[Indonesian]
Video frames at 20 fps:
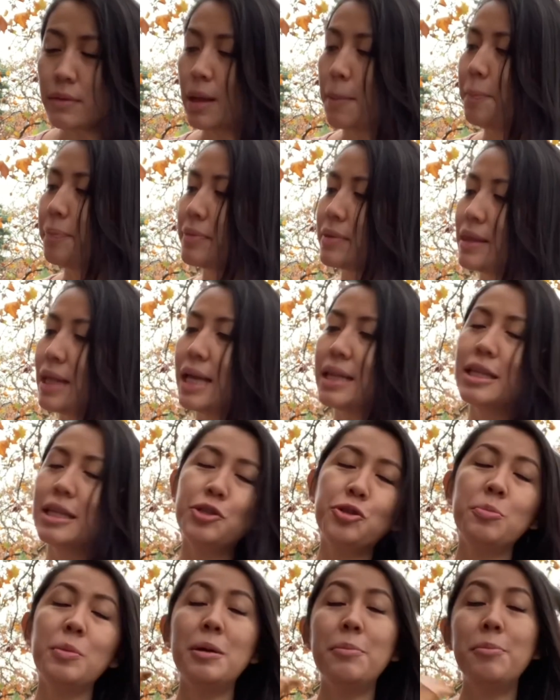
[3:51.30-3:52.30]
Niatnya
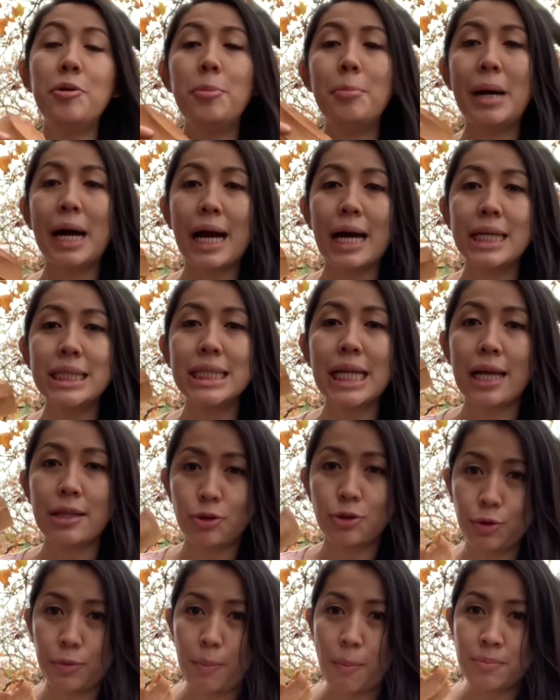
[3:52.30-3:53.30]
coba mau makan
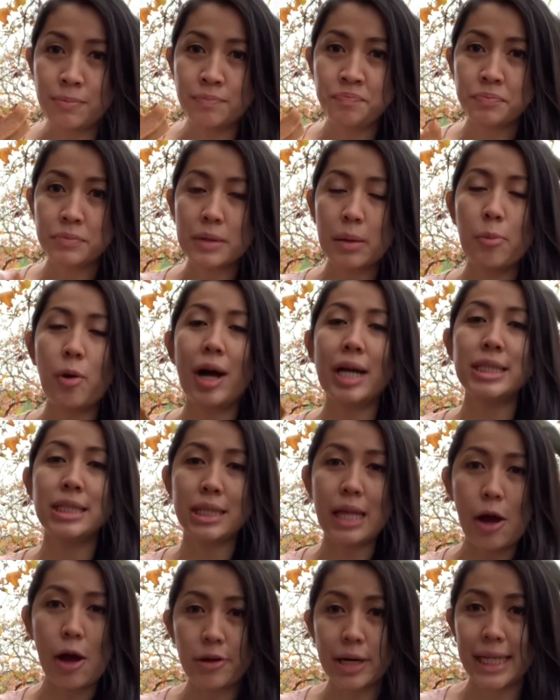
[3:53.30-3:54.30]
satu, mau ngasih
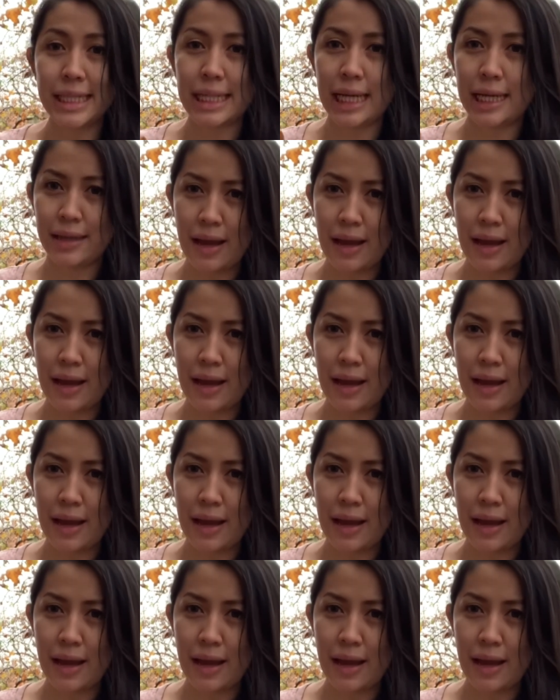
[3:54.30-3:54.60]
tahu rasanya,